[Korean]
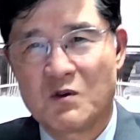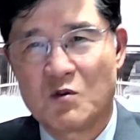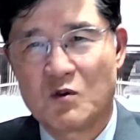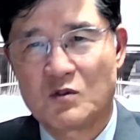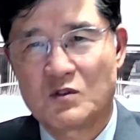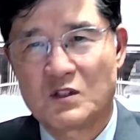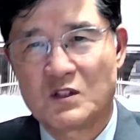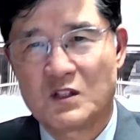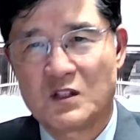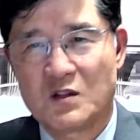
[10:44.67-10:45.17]

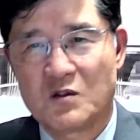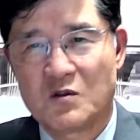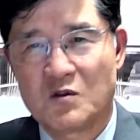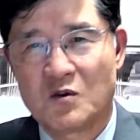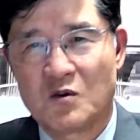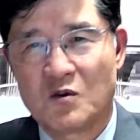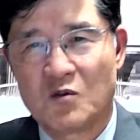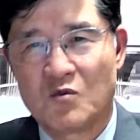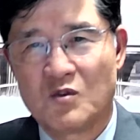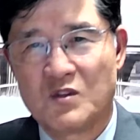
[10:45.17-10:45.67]

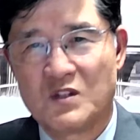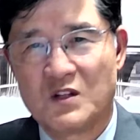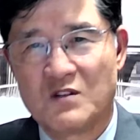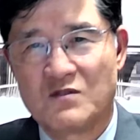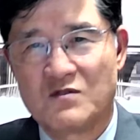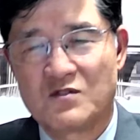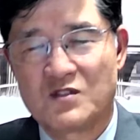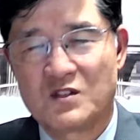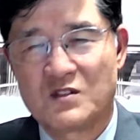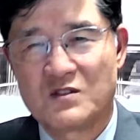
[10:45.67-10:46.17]
용사들이고
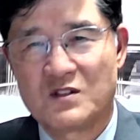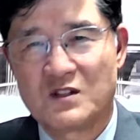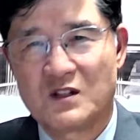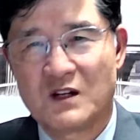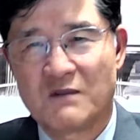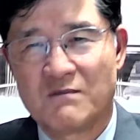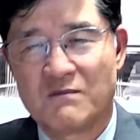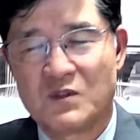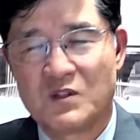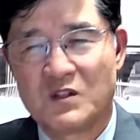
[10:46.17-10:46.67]
위대한
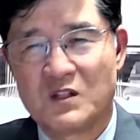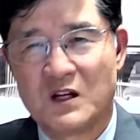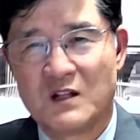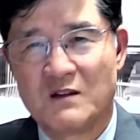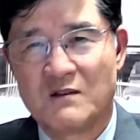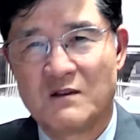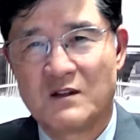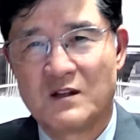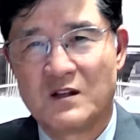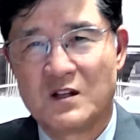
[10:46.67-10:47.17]
전쟁한
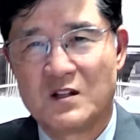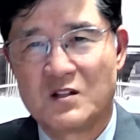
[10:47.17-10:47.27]
위대한